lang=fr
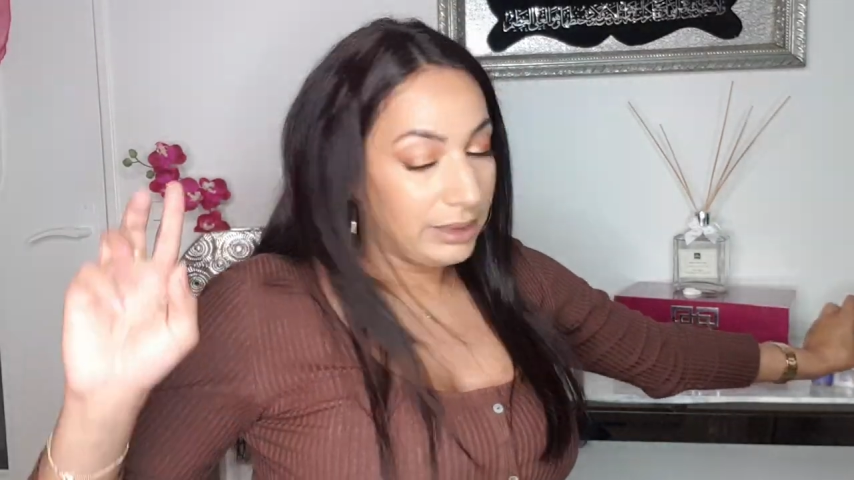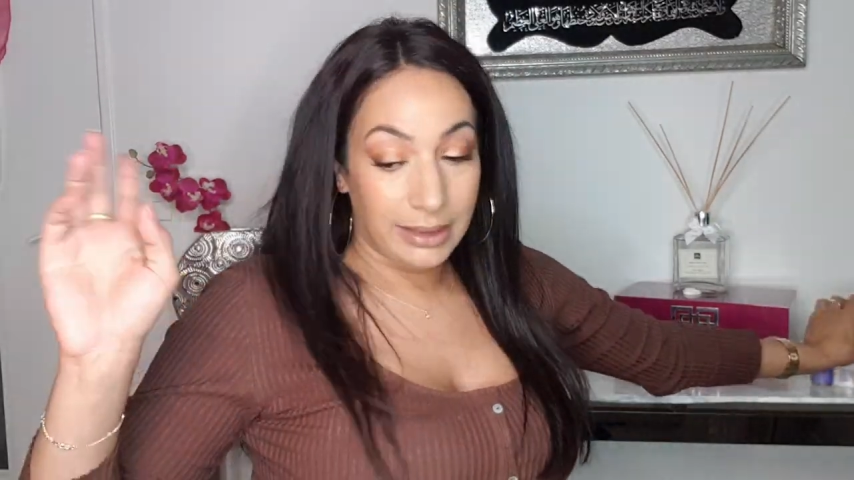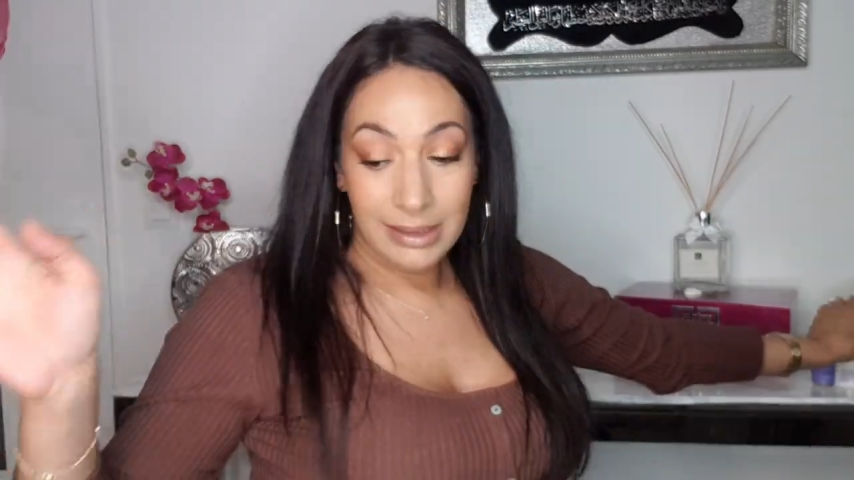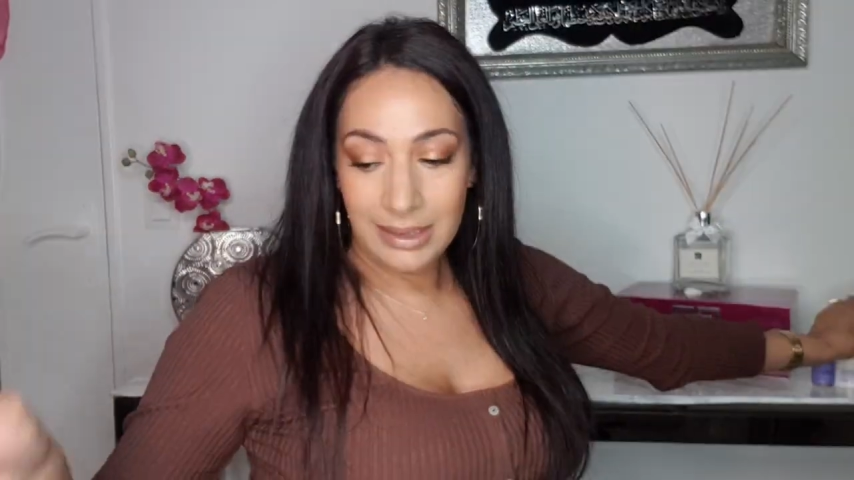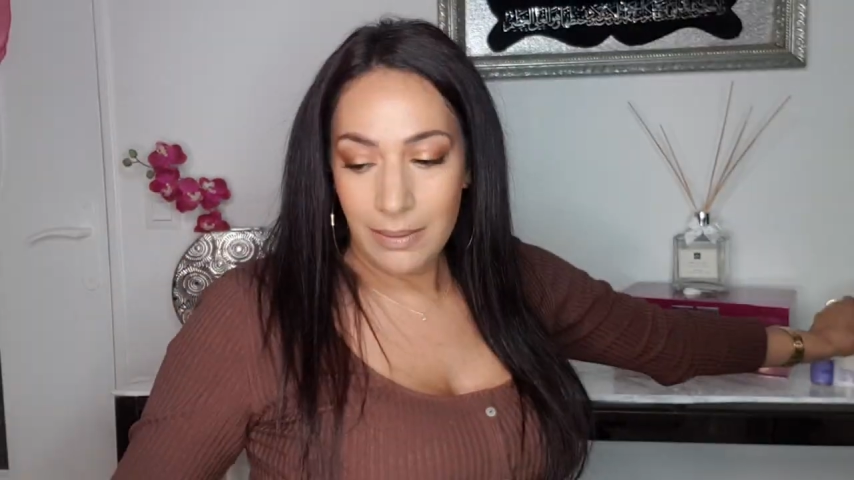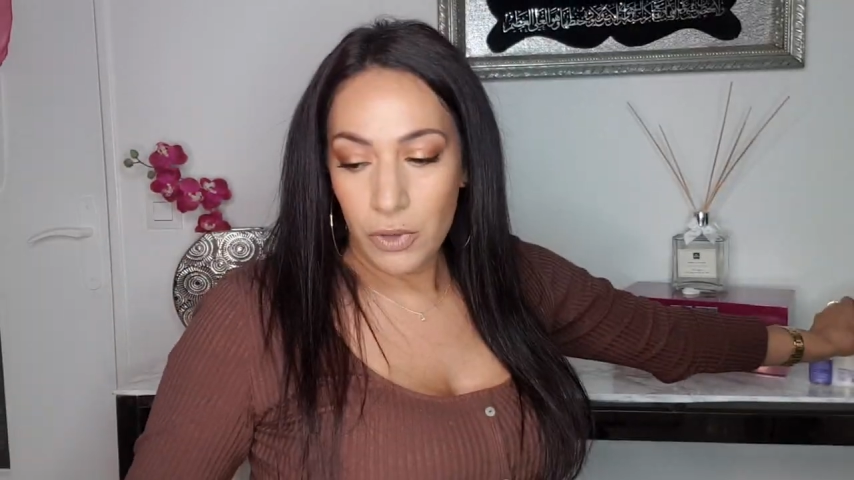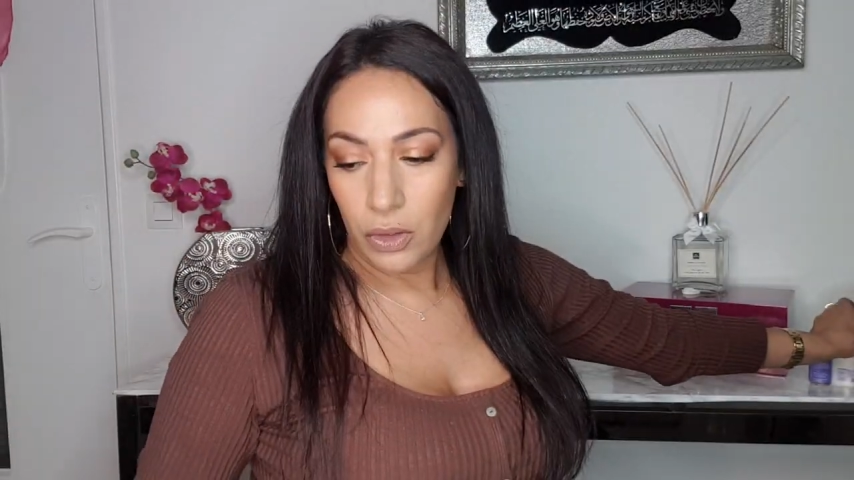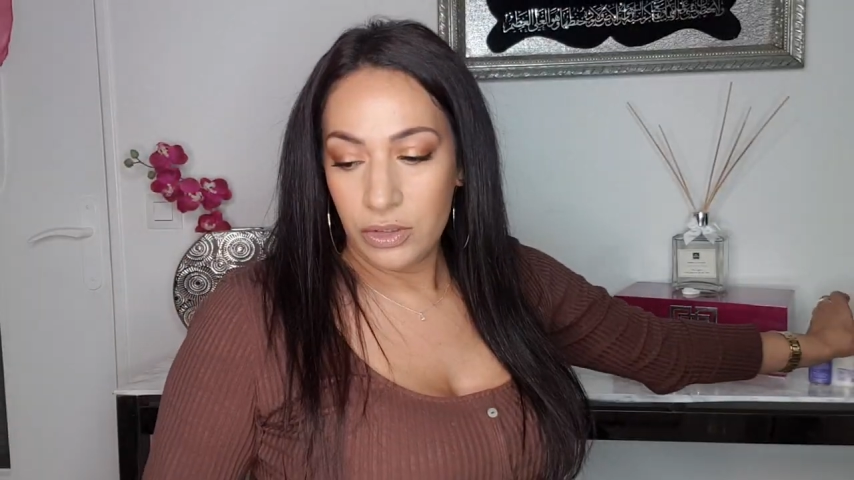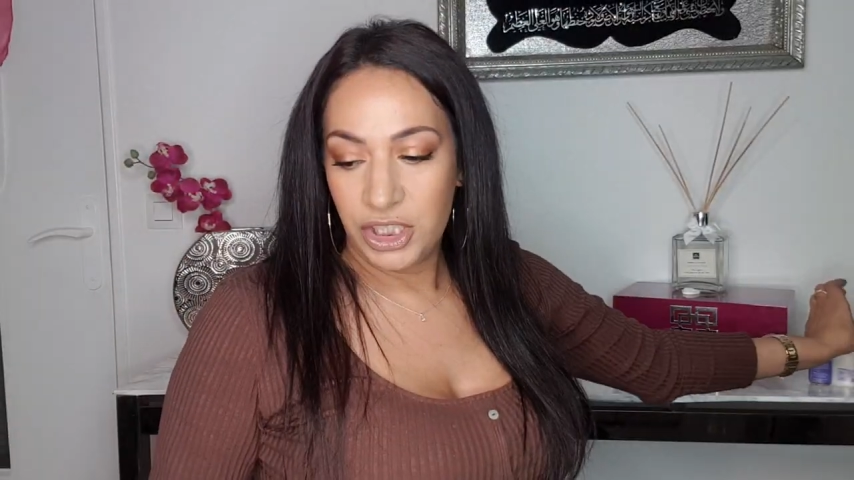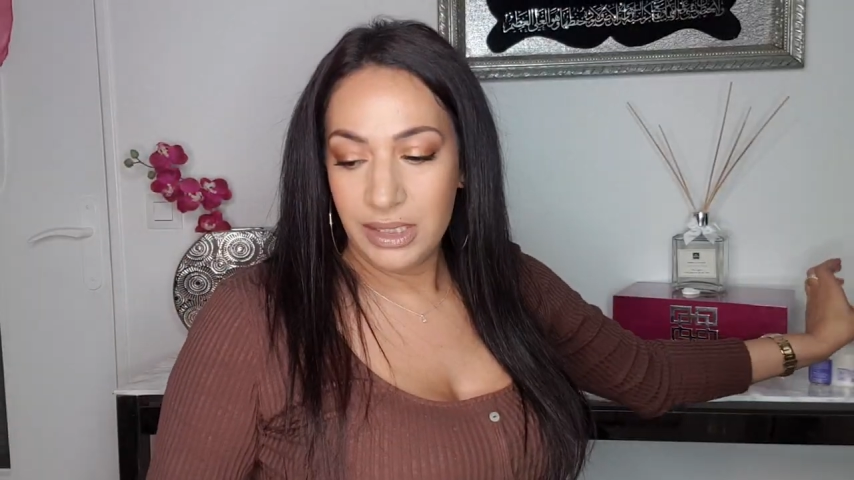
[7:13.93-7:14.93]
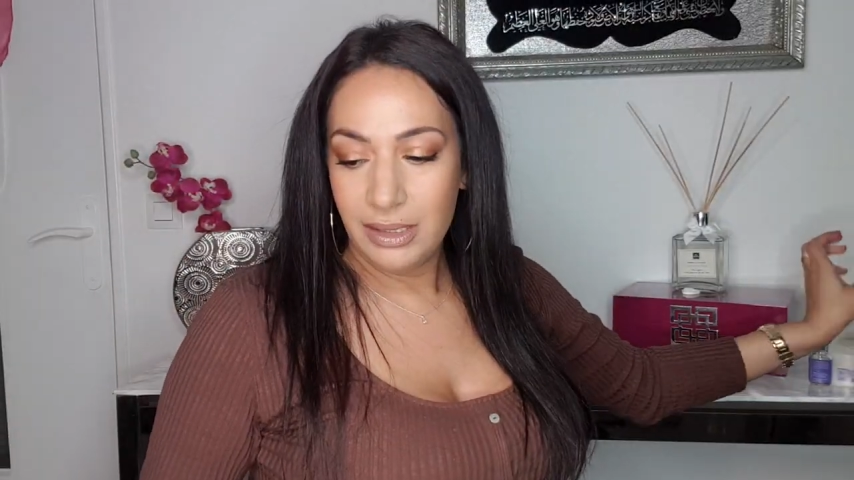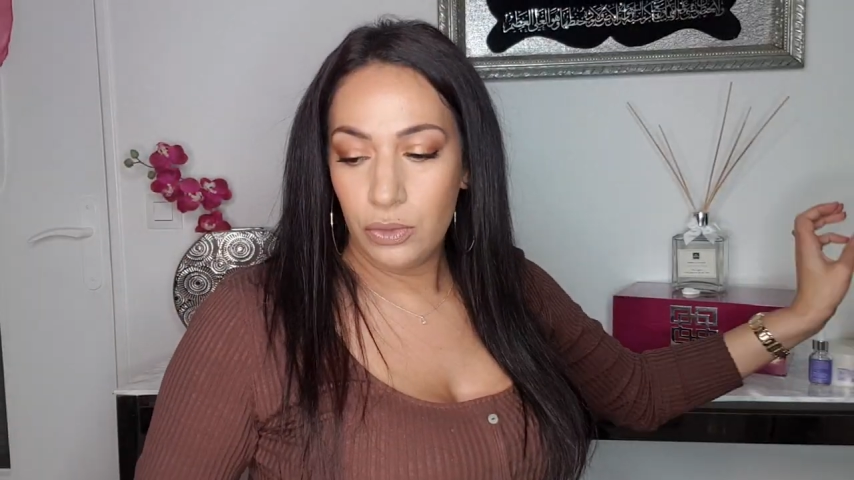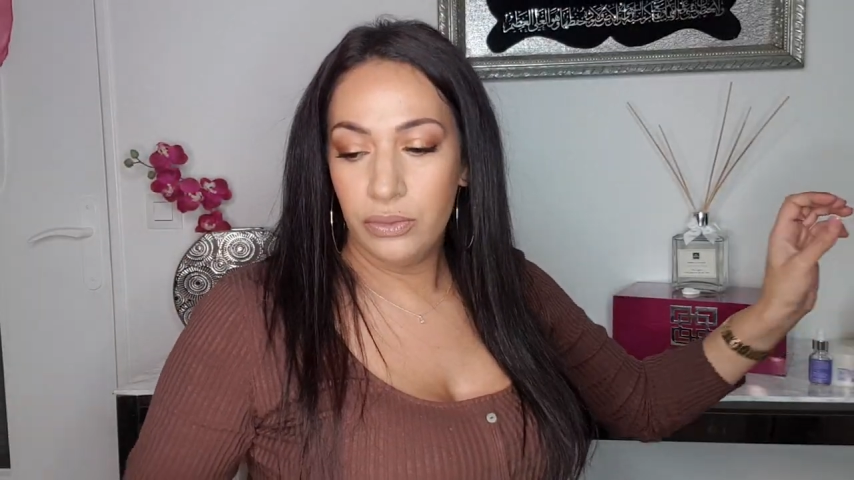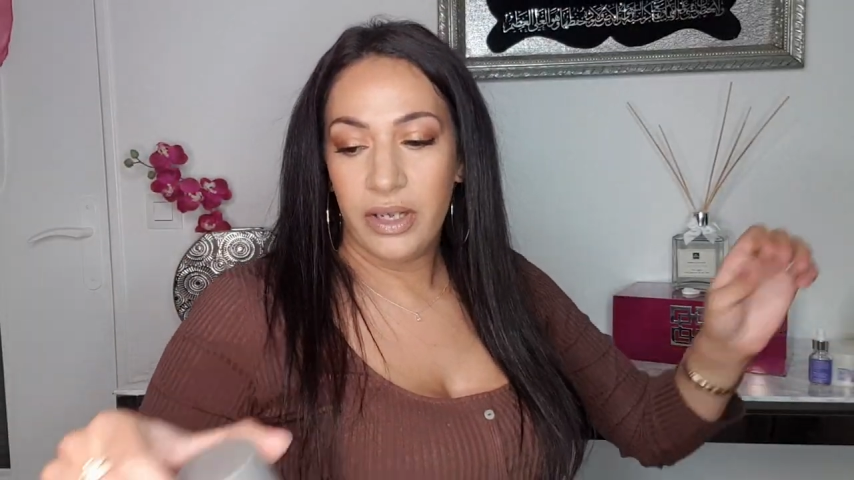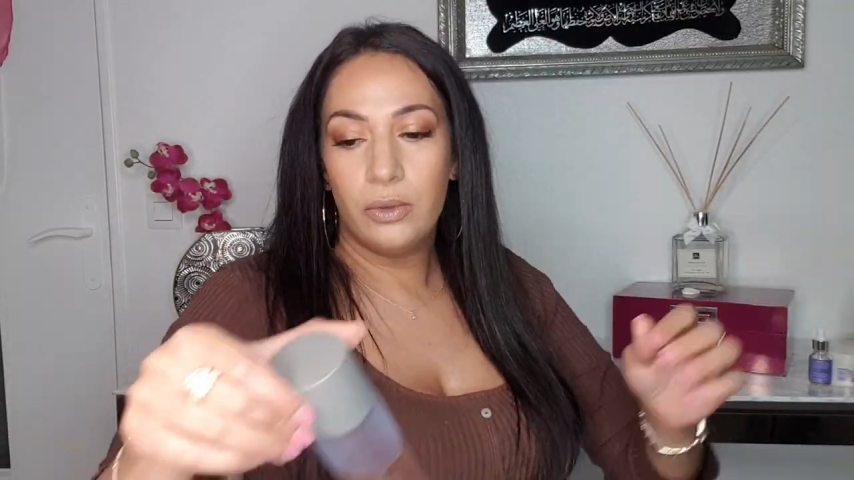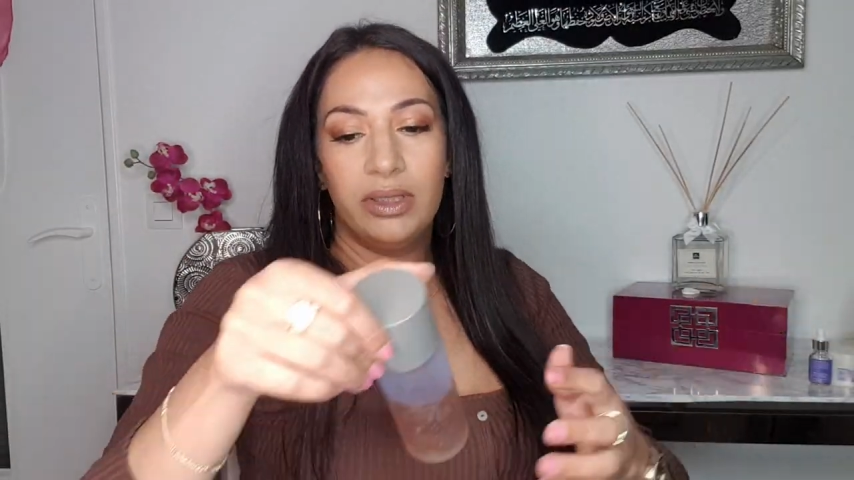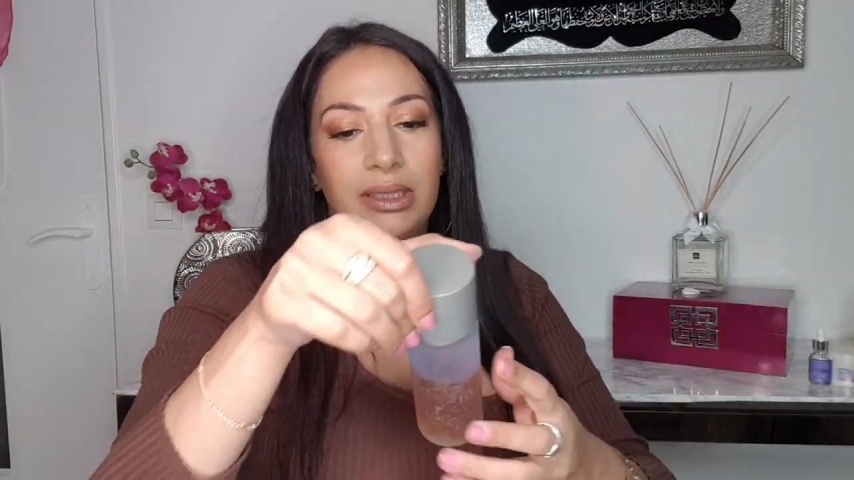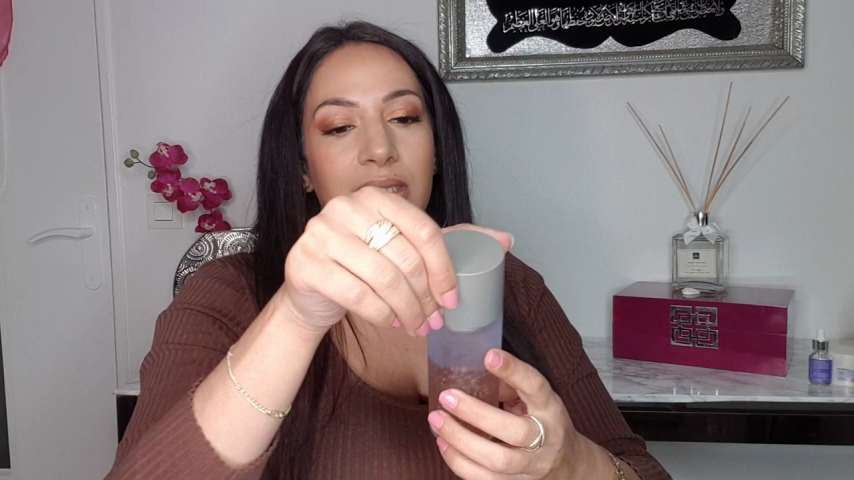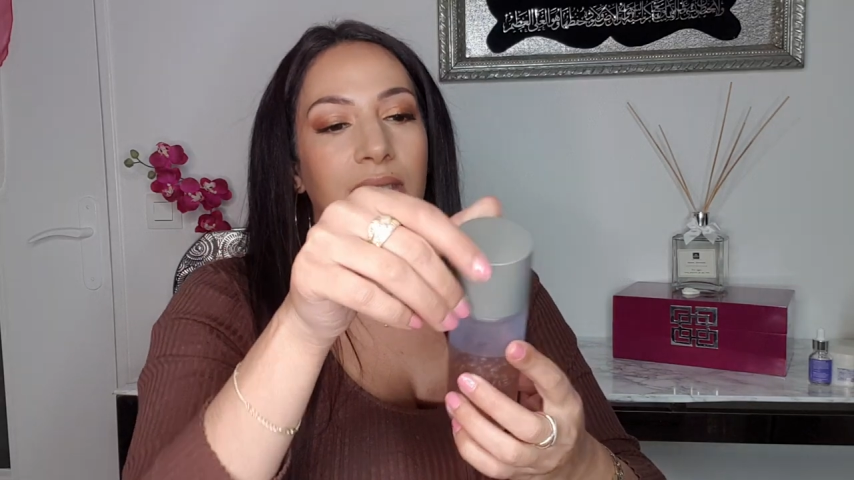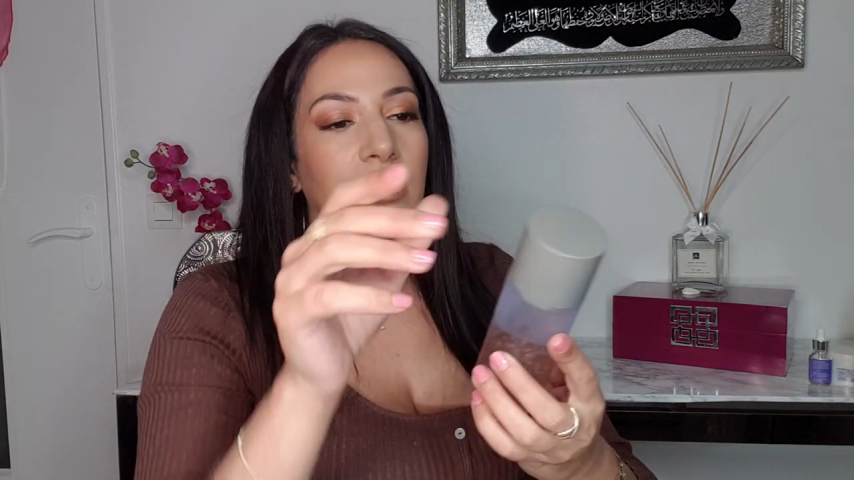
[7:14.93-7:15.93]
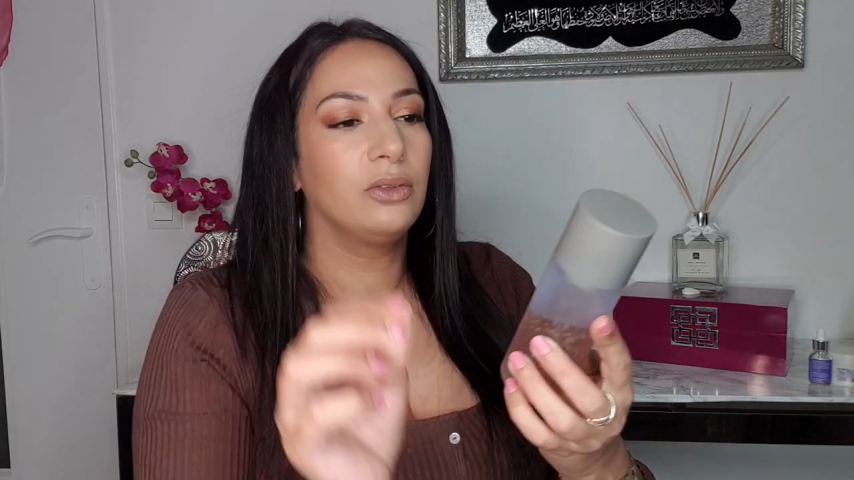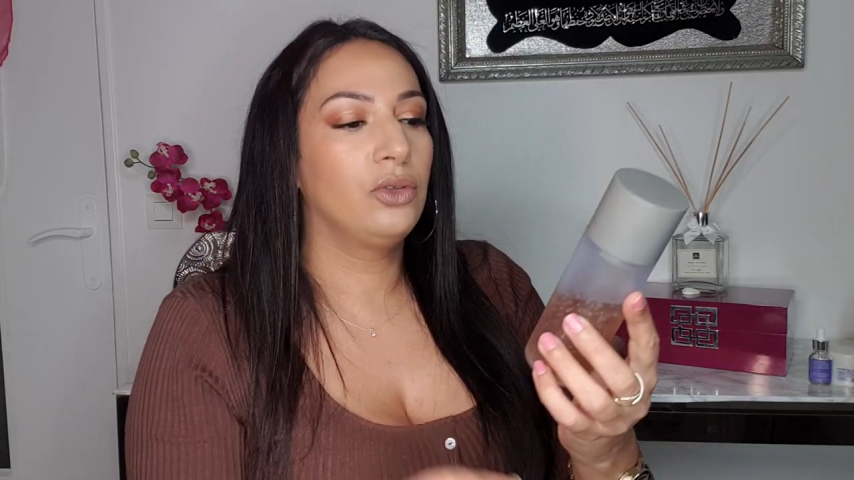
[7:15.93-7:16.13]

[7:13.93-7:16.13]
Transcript: Récemment j'ai découvert aussi